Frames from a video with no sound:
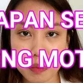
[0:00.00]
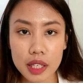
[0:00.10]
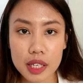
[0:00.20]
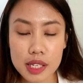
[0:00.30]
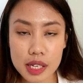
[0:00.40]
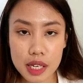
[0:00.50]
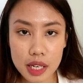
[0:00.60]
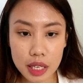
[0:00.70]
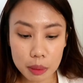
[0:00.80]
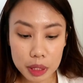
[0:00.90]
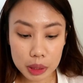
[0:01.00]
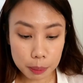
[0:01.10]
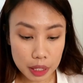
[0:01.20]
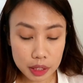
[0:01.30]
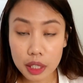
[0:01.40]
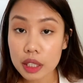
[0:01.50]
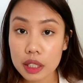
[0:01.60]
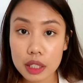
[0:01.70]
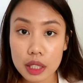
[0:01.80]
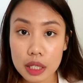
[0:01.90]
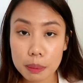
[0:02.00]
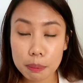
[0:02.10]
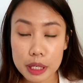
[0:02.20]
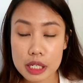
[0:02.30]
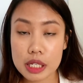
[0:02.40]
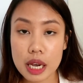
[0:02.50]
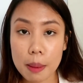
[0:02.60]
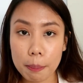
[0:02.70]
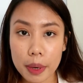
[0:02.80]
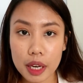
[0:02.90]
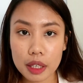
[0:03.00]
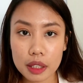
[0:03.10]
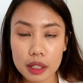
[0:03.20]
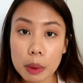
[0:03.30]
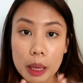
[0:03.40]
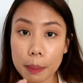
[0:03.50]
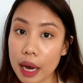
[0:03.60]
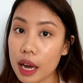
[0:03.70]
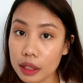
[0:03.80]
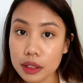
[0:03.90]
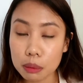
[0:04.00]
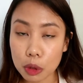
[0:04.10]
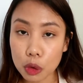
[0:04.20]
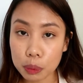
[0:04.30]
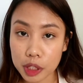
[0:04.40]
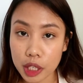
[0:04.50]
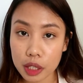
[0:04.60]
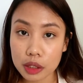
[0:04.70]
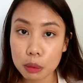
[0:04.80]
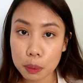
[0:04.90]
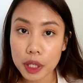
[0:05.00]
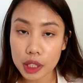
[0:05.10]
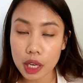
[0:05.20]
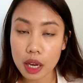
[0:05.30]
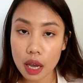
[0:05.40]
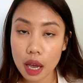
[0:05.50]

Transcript: Ini sih lebih tepatnya ke persiapan beberapa hari sebelumnya sebelum kita